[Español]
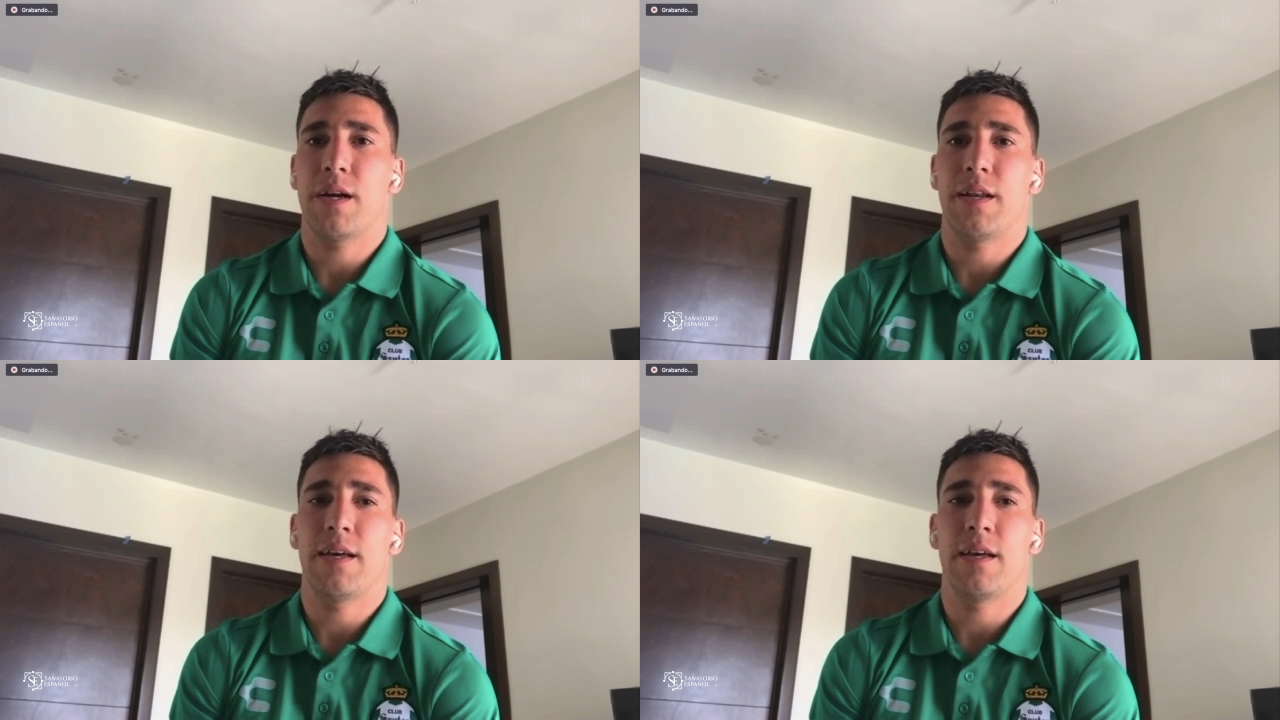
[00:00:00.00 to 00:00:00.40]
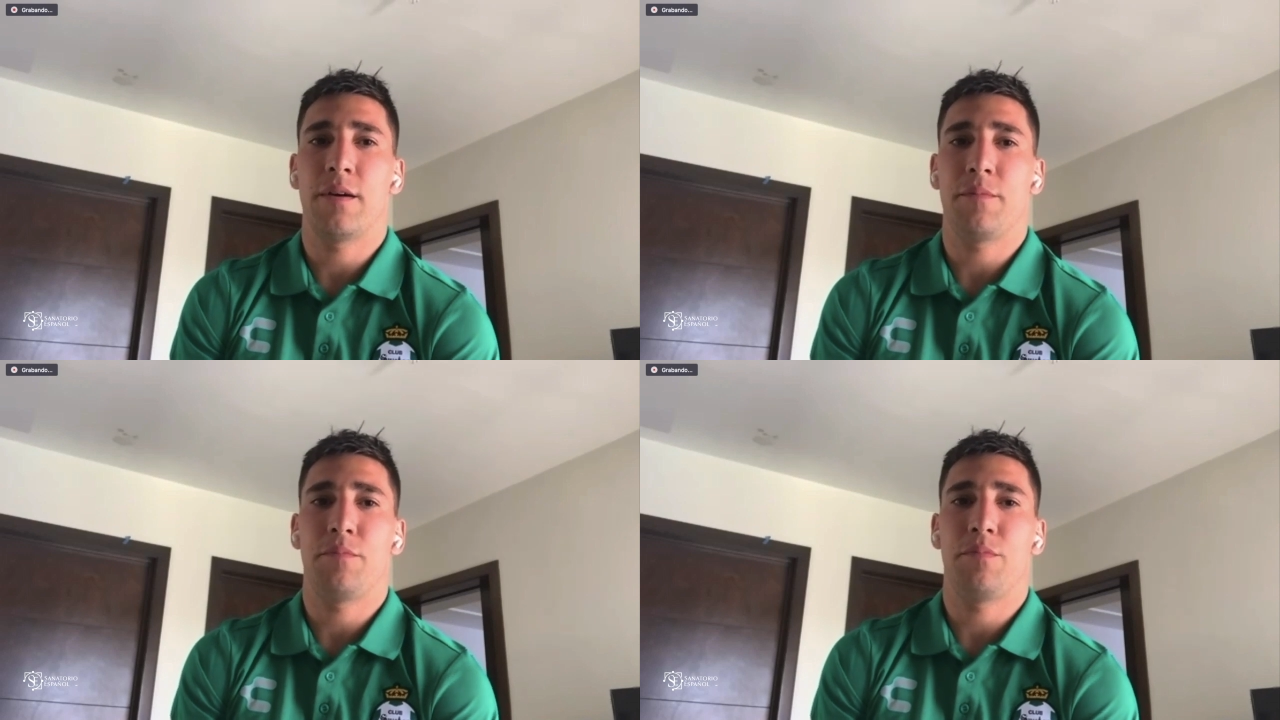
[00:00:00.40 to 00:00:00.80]
más que
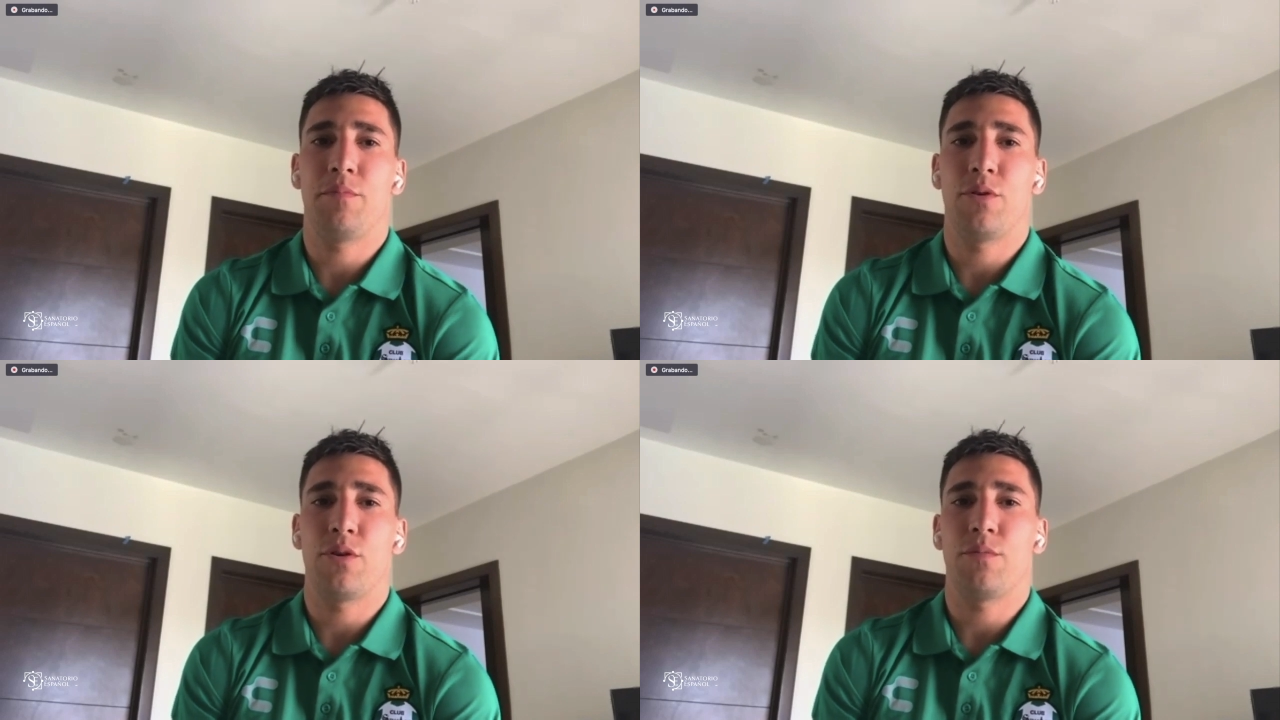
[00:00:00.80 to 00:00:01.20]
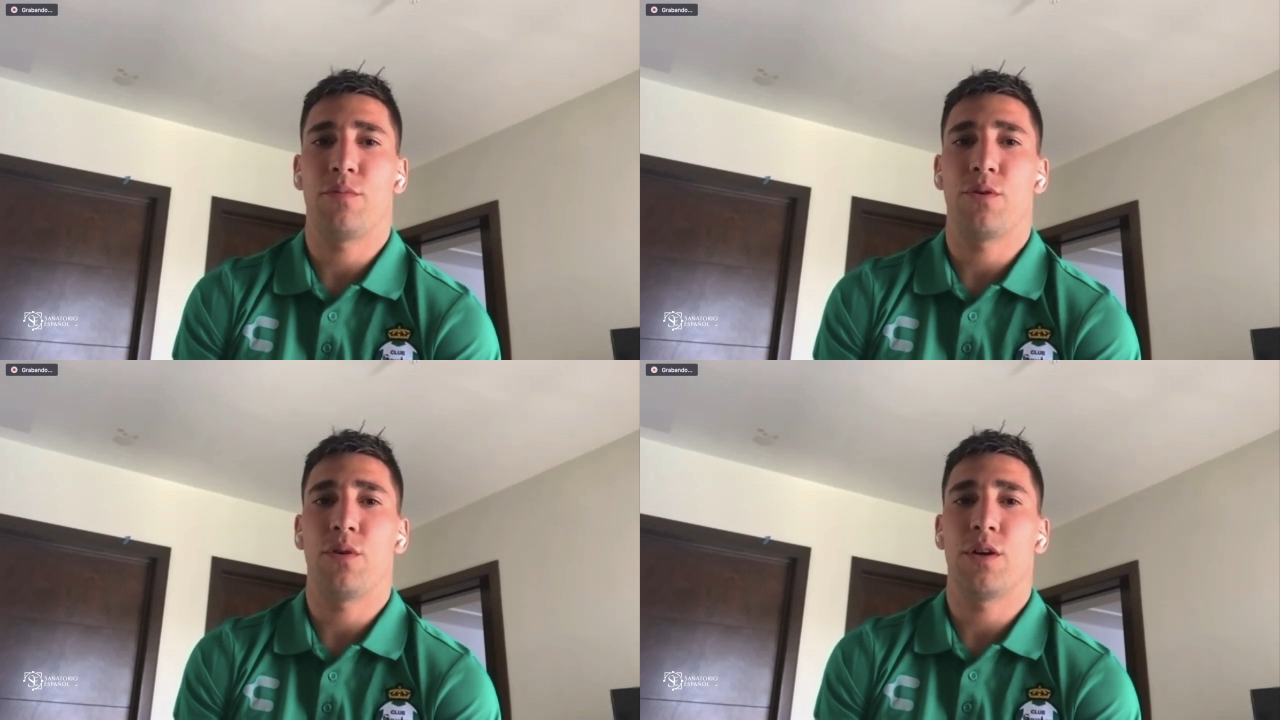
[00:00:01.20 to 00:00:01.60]
nada
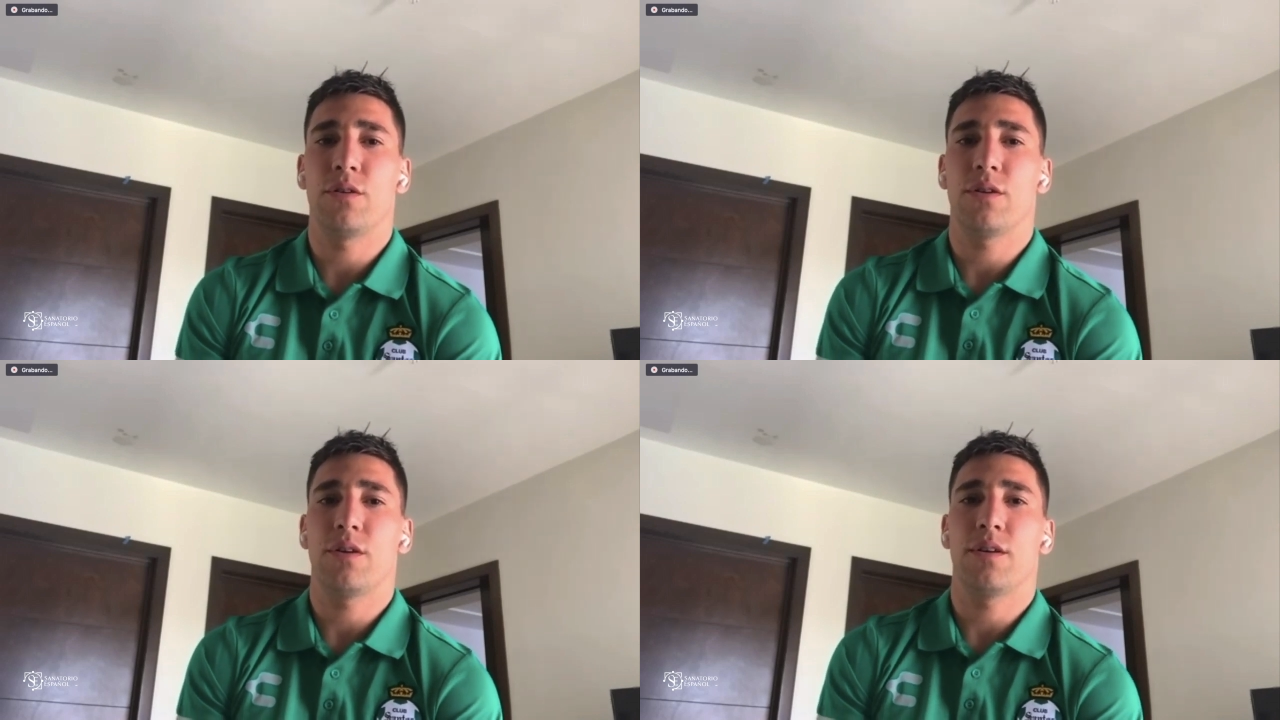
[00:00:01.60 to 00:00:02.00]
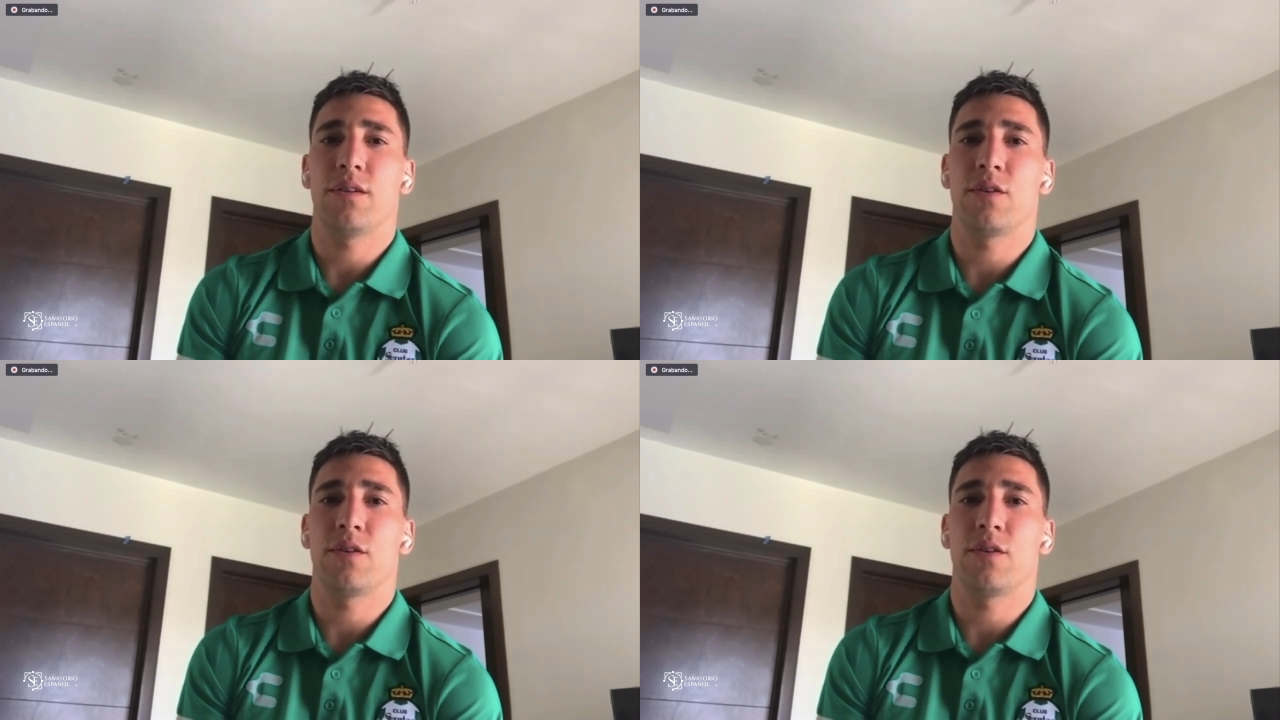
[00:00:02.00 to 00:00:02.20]
por, bueno,